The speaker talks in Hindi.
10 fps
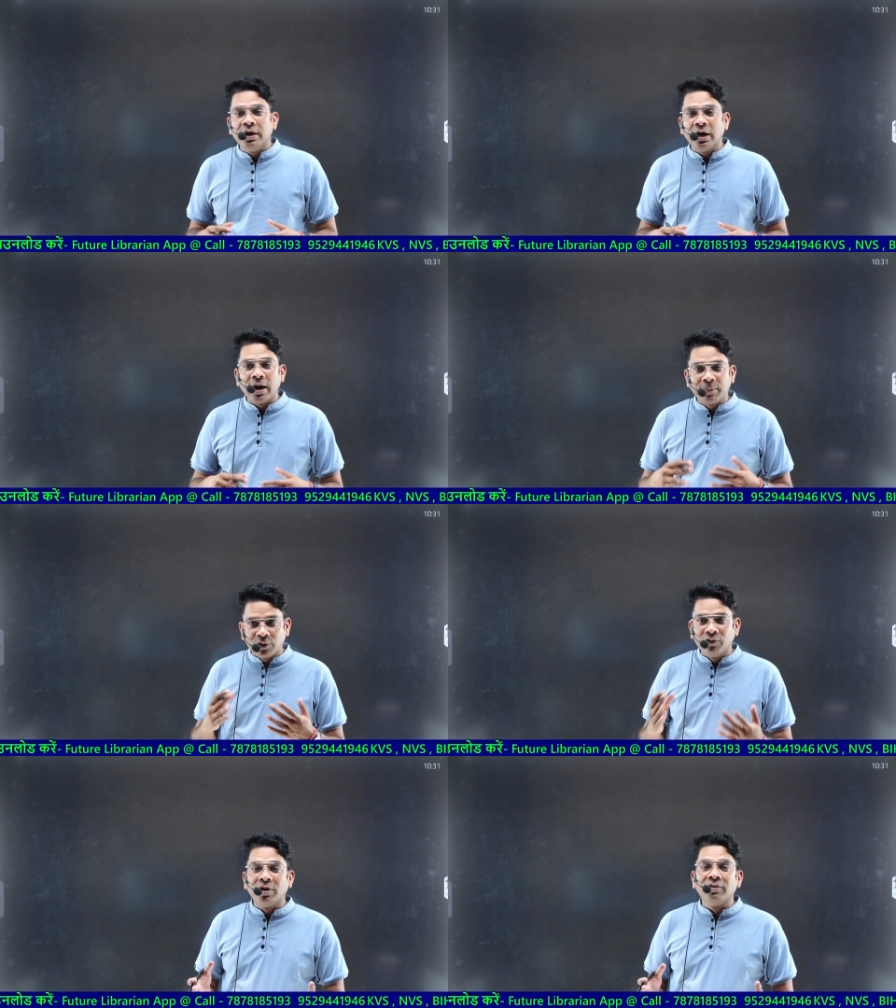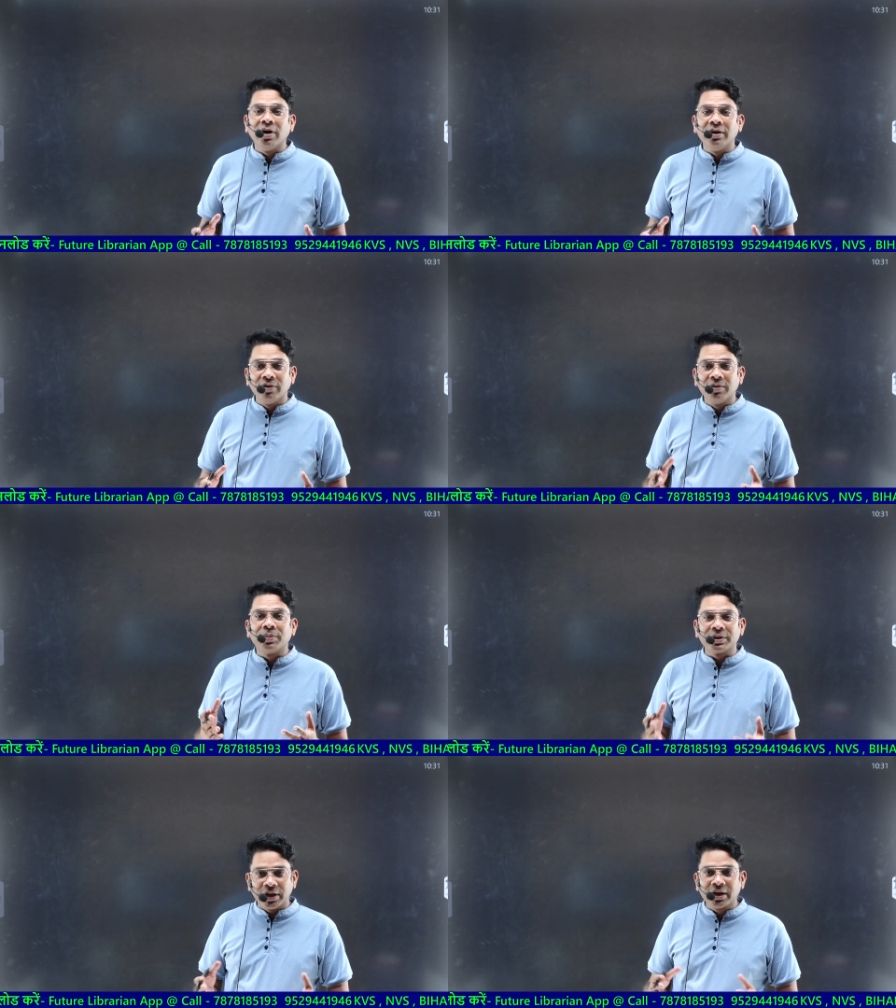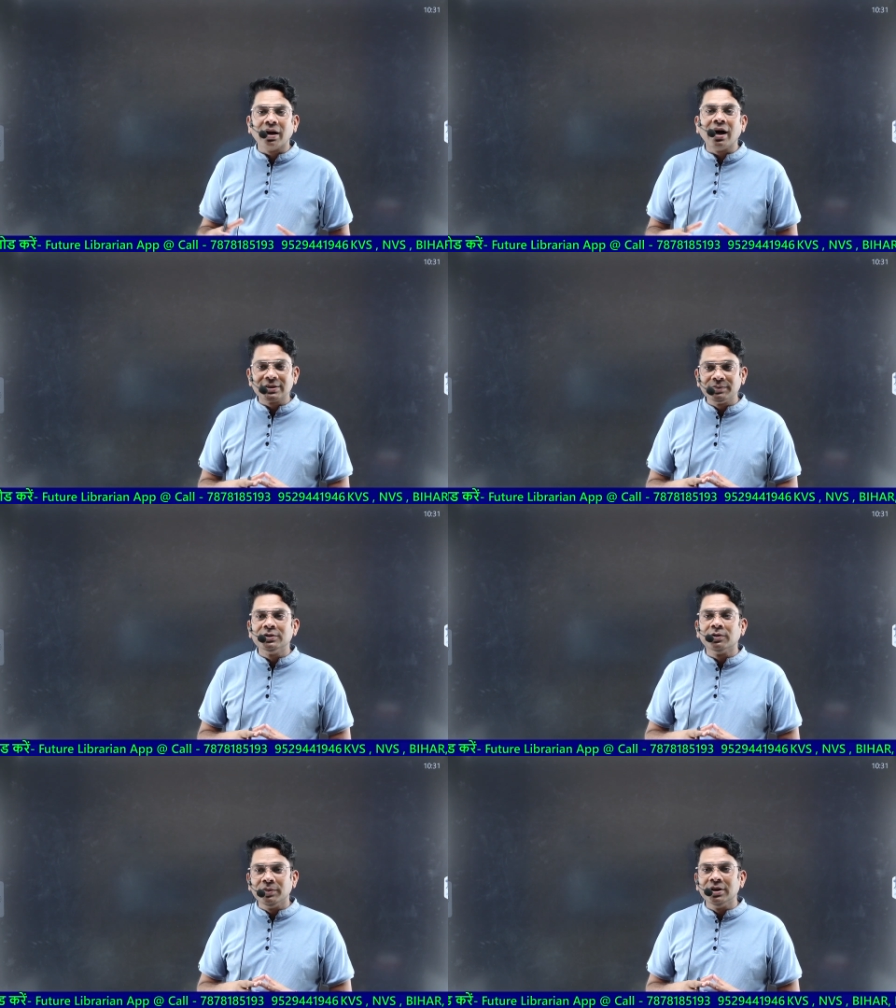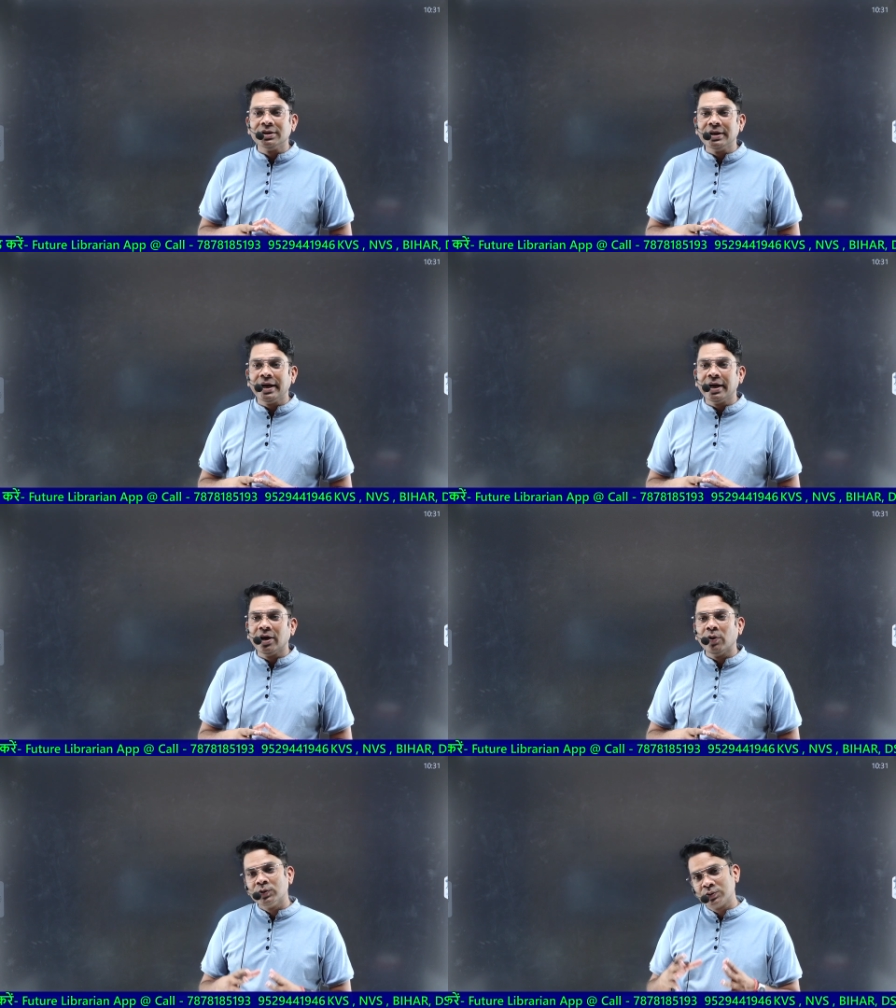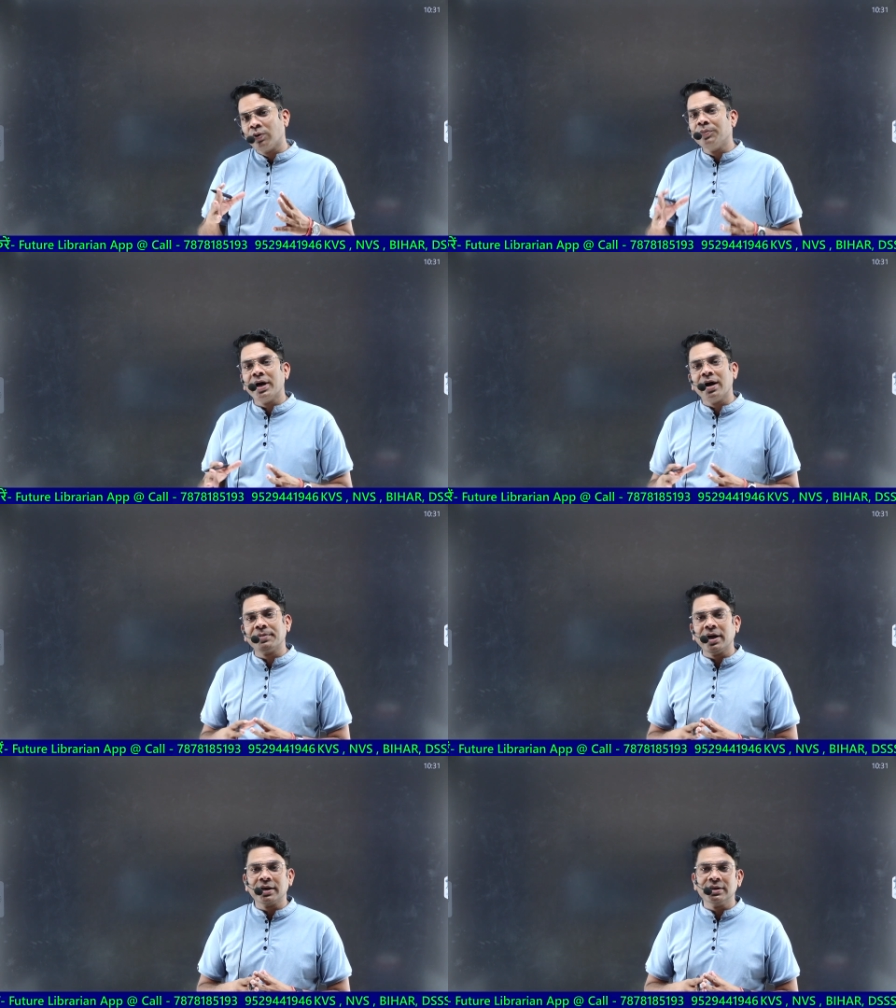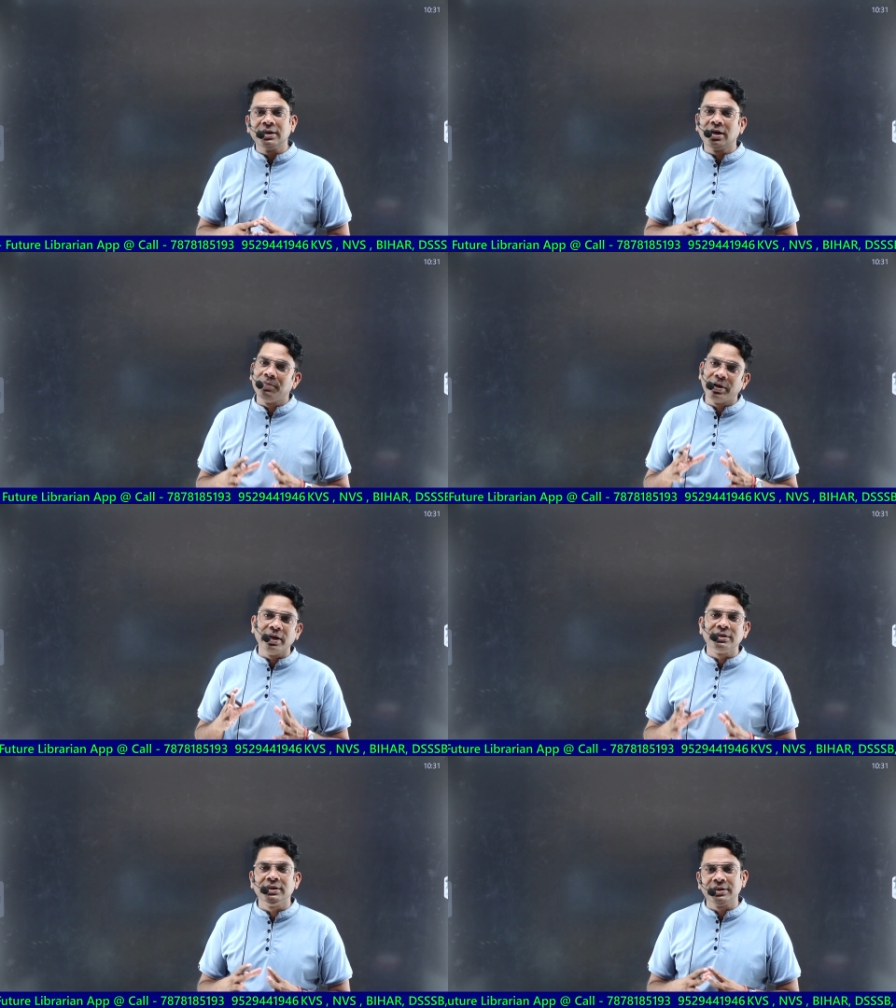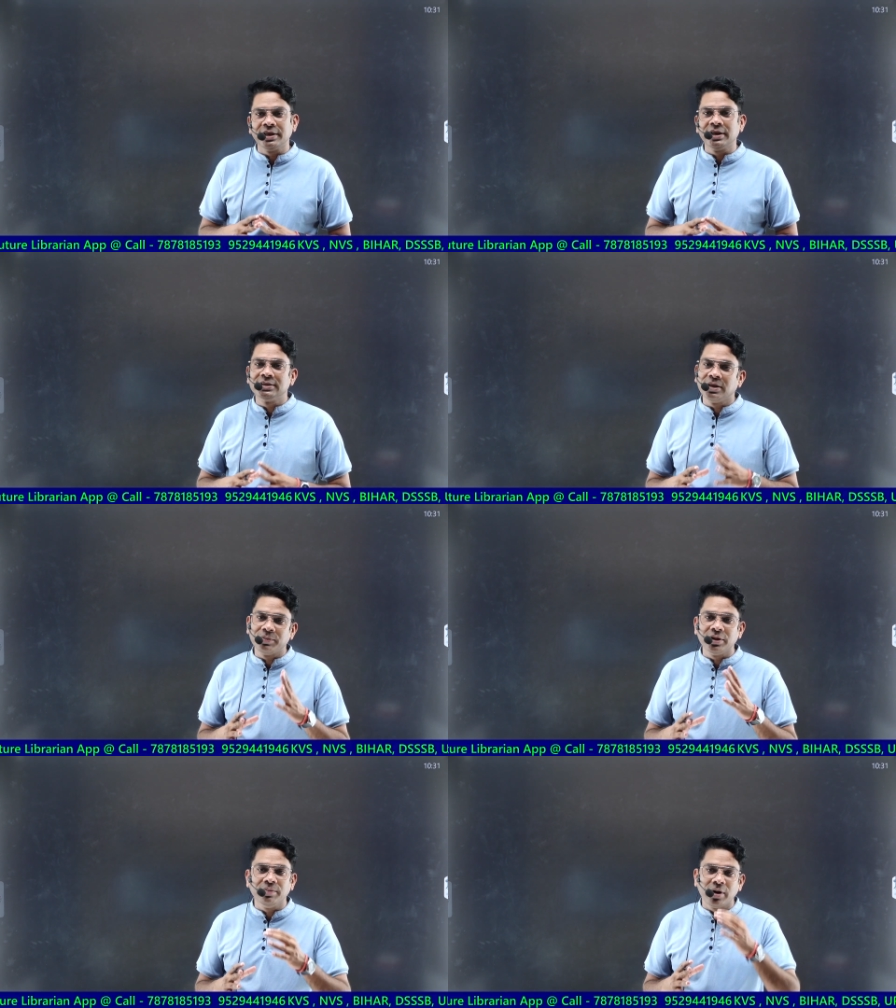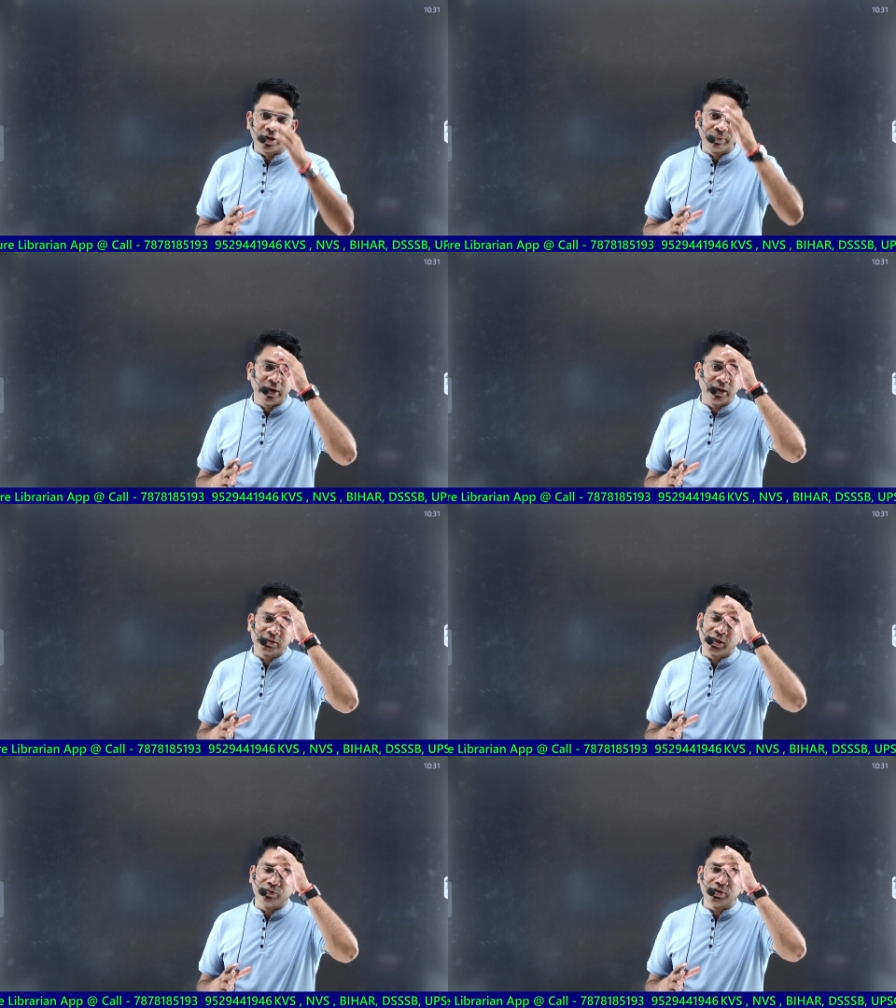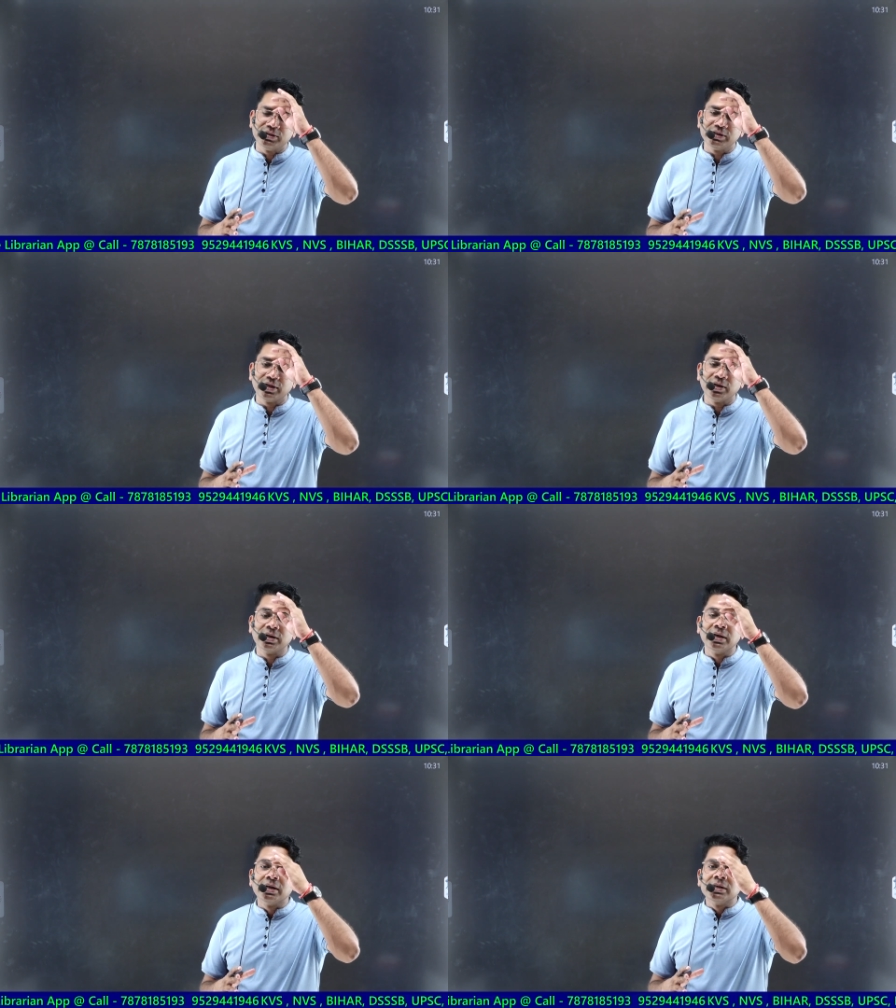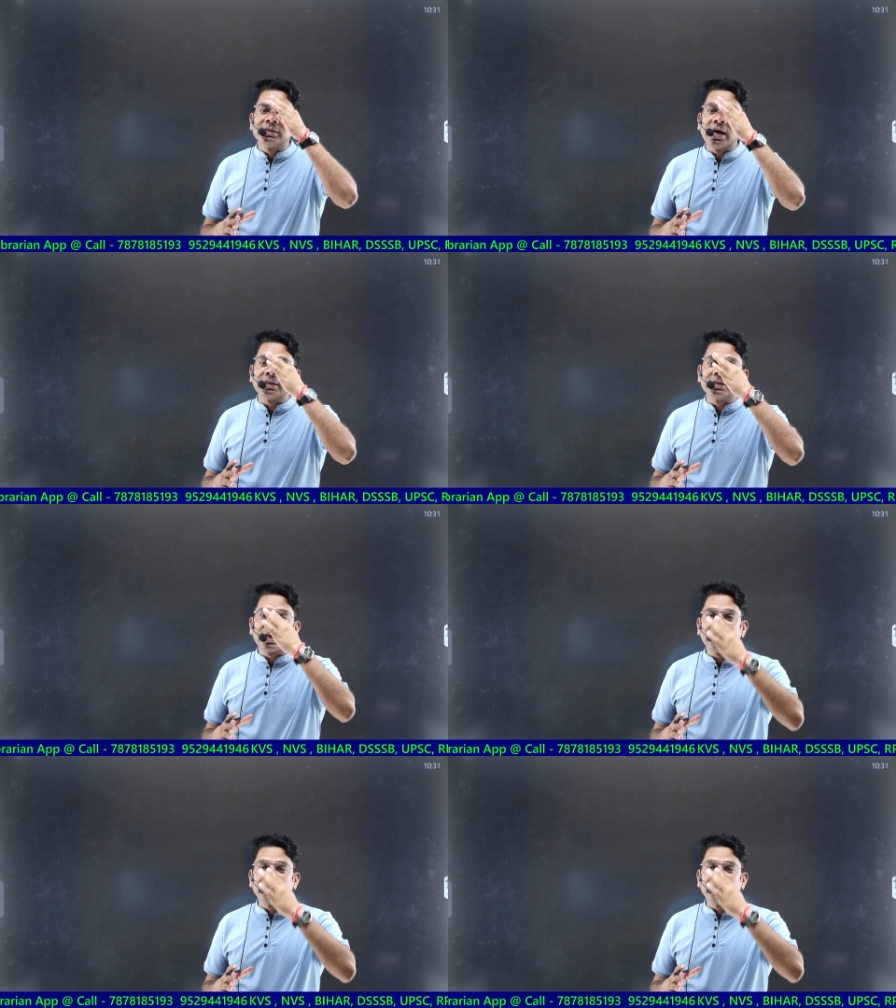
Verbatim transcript: आपको वन बाई वन प्रत्येक क्लास में जो मिलती है उसको भी आप क्या कीजिएगा बड़े अच्छे तरीके से अपने दिमाग में सेव कीजिएगा साथ ही साथ